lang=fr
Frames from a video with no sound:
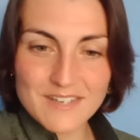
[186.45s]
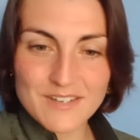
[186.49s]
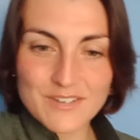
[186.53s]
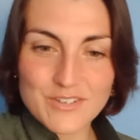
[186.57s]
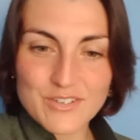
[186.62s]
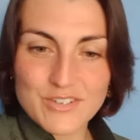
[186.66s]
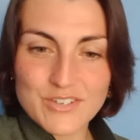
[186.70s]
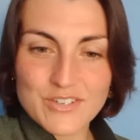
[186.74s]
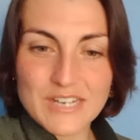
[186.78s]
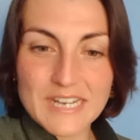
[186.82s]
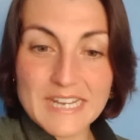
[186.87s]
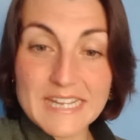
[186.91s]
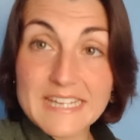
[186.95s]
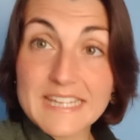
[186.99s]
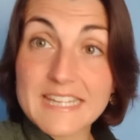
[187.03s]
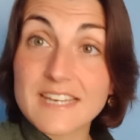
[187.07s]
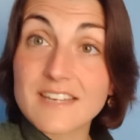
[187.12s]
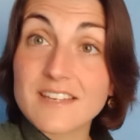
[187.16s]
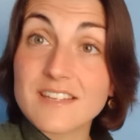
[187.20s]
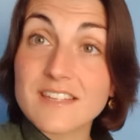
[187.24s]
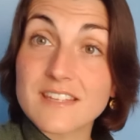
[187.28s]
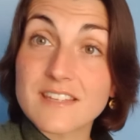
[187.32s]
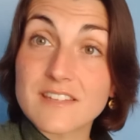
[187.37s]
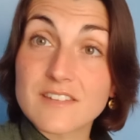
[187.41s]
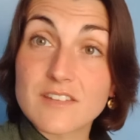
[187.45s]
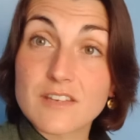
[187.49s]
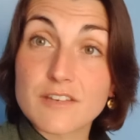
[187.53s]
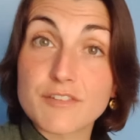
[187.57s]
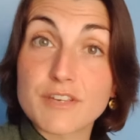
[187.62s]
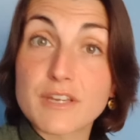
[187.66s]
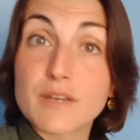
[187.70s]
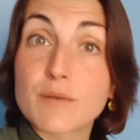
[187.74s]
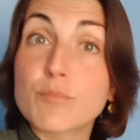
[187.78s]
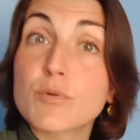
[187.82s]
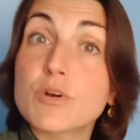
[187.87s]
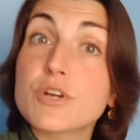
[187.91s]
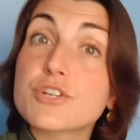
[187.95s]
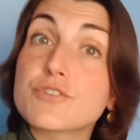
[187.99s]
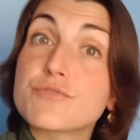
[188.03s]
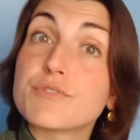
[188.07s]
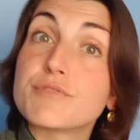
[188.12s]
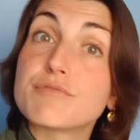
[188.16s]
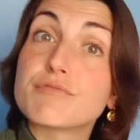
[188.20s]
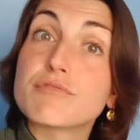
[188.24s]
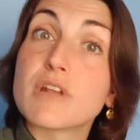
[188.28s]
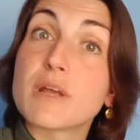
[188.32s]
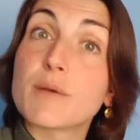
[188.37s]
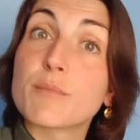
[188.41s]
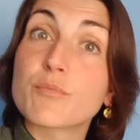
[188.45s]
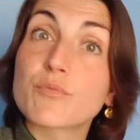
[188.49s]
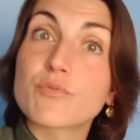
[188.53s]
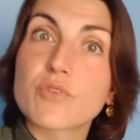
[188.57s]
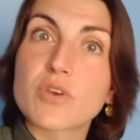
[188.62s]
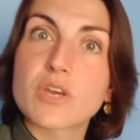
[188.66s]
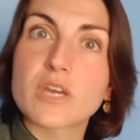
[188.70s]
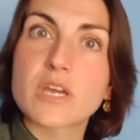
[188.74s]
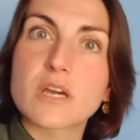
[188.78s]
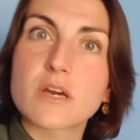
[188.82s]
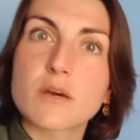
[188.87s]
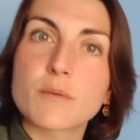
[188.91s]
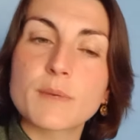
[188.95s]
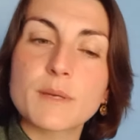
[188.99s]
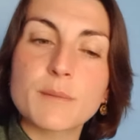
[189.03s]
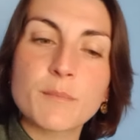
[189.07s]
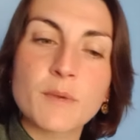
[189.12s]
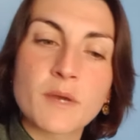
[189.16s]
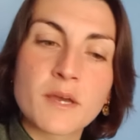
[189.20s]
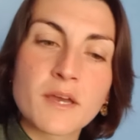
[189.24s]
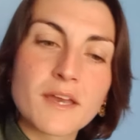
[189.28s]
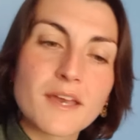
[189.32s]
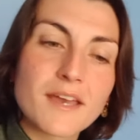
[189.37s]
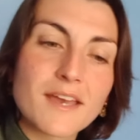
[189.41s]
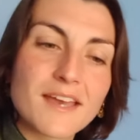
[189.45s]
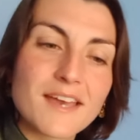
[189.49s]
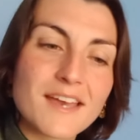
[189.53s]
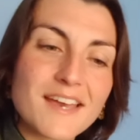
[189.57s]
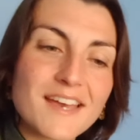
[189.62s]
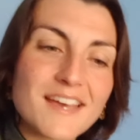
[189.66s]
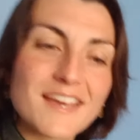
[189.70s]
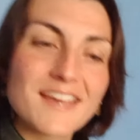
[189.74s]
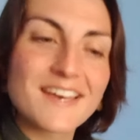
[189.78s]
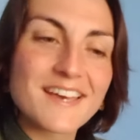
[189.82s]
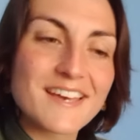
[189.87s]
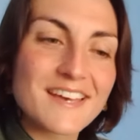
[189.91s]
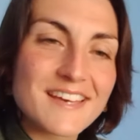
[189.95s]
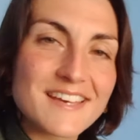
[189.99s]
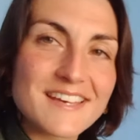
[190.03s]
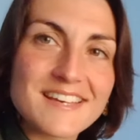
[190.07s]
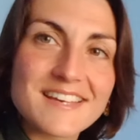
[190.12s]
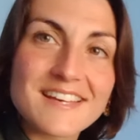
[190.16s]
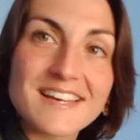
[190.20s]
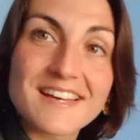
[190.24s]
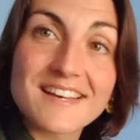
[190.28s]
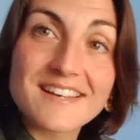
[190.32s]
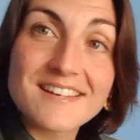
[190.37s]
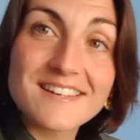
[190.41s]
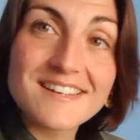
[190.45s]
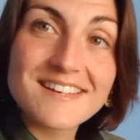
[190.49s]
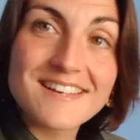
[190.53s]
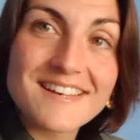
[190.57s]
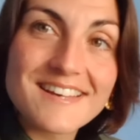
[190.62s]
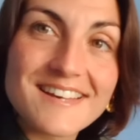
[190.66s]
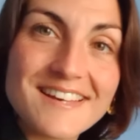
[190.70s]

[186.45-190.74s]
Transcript: Euh, qui est avec moi, je vais vous la montrer quand même. Hein